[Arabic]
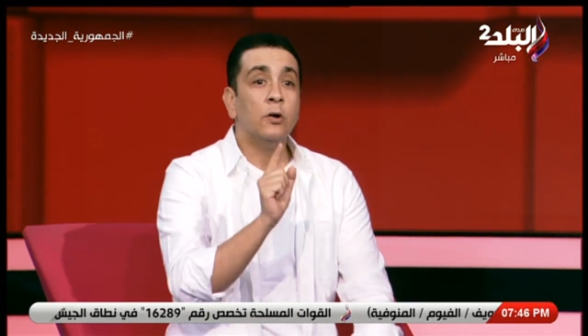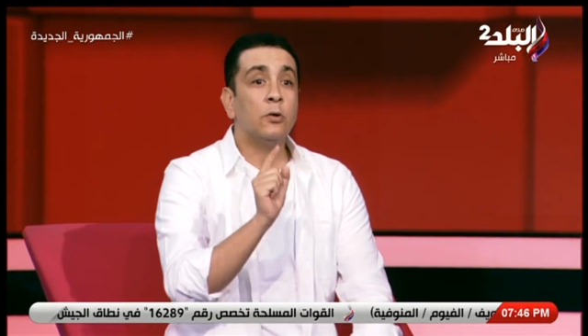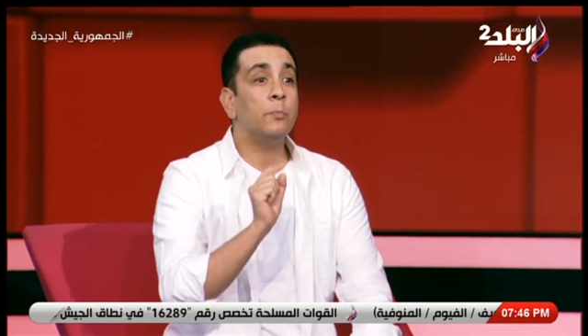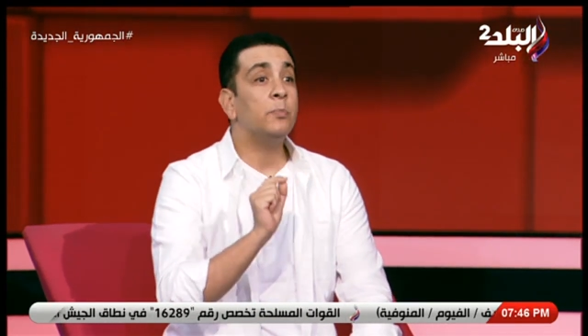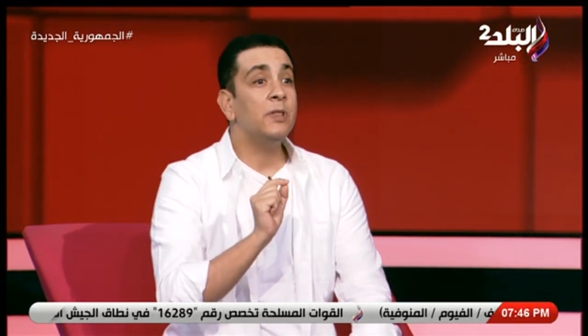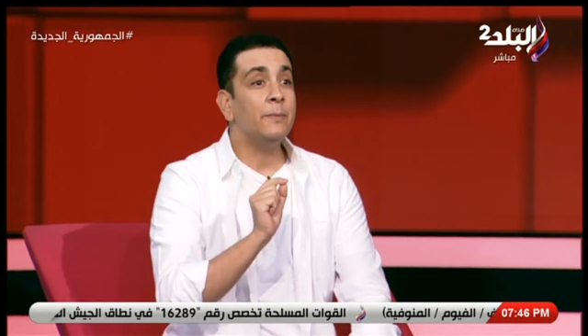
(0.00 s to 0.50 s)

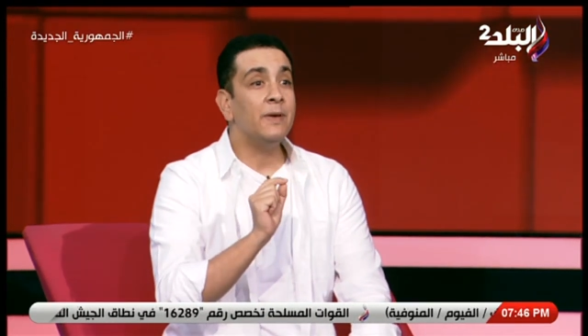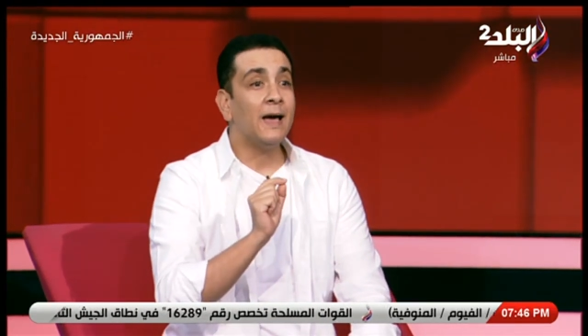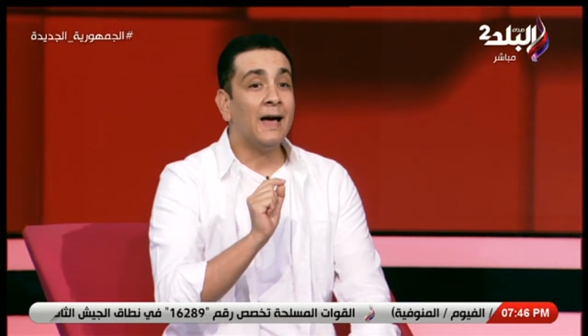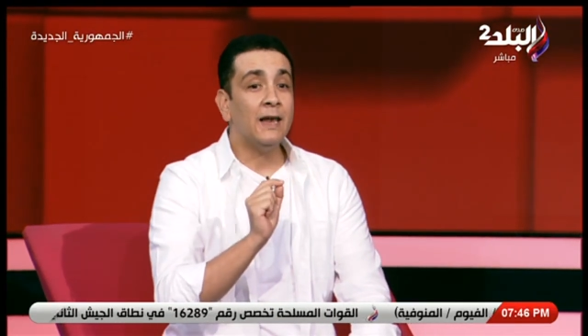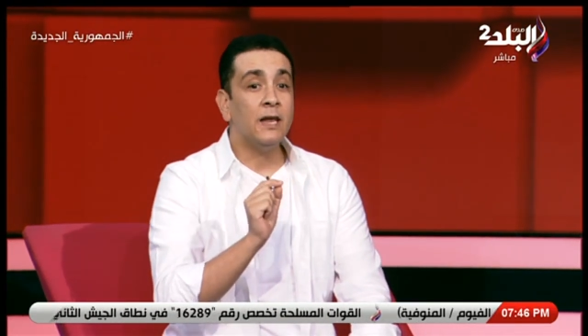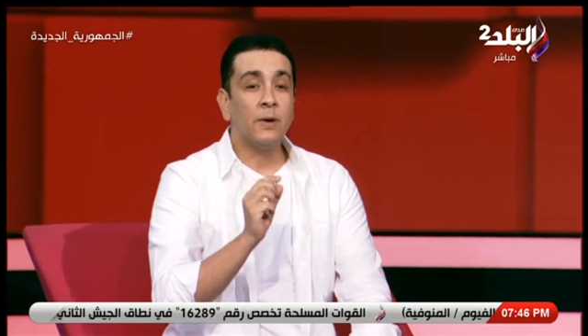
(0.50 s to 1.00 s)
ربنا
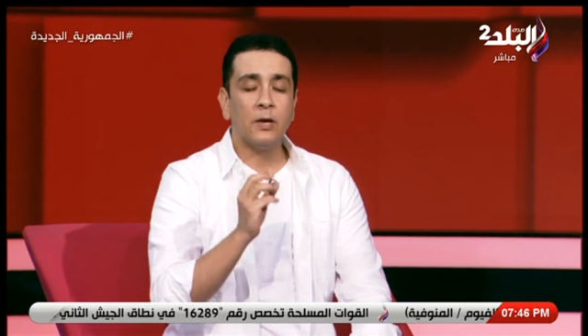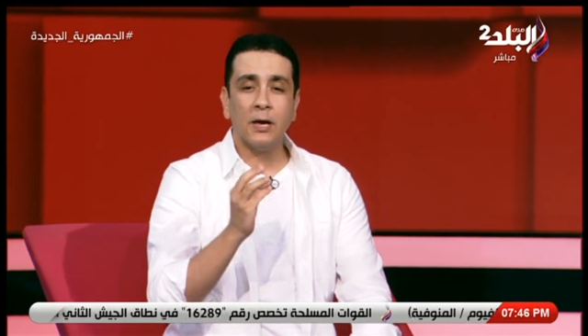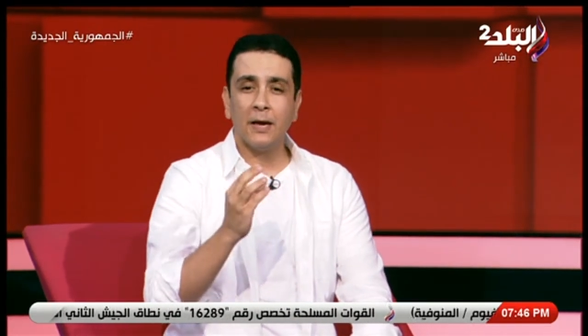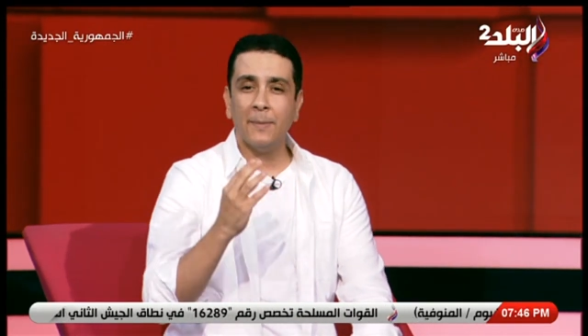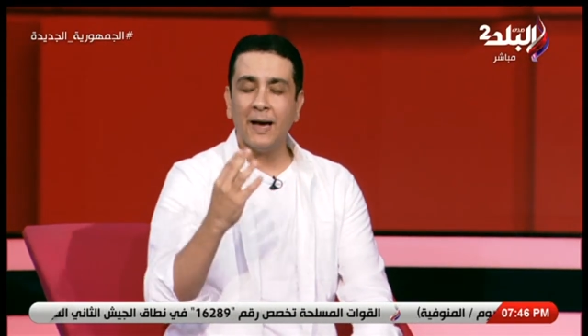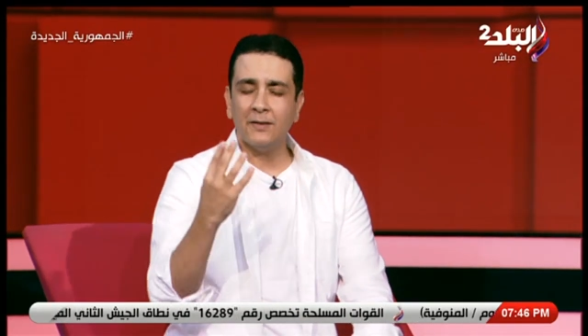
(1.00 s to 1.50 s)
بيعلمك يا
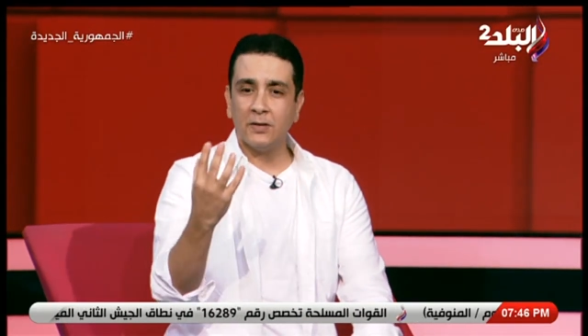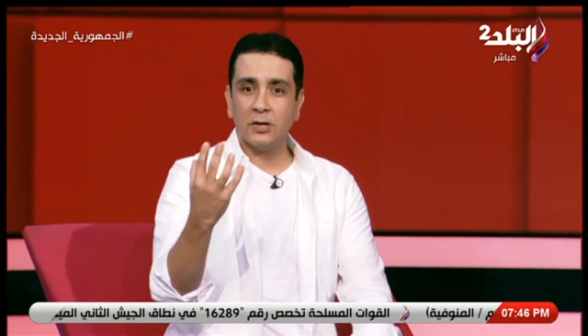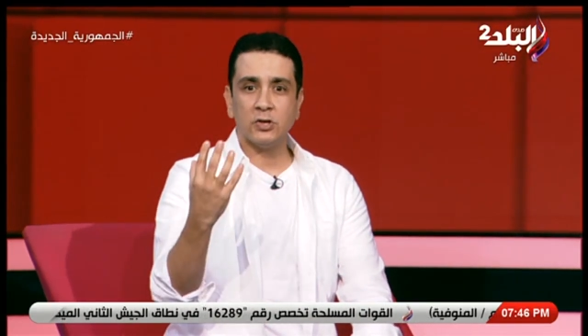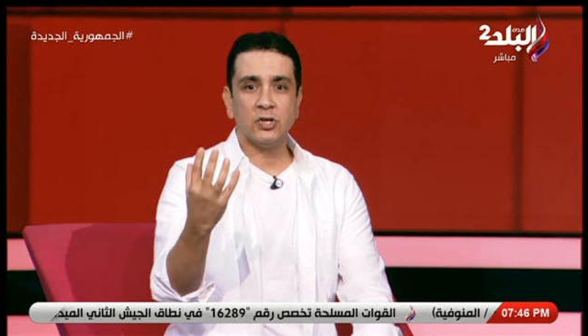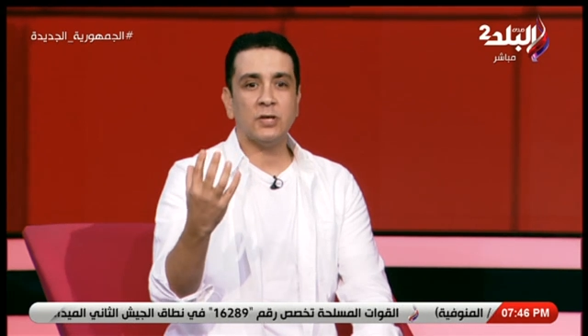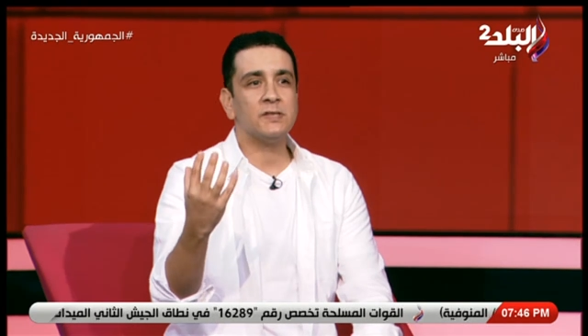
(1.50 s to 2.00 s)
جماعة أنت
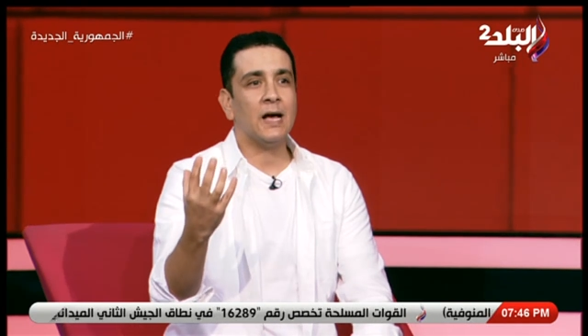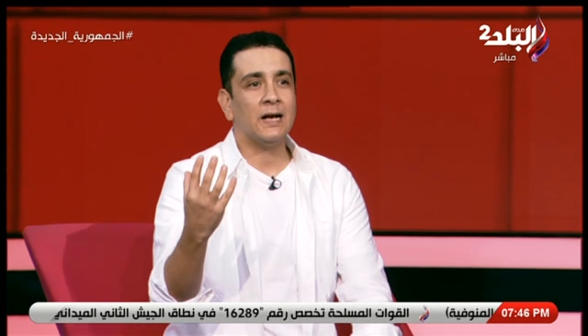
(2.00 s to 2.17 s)
شخص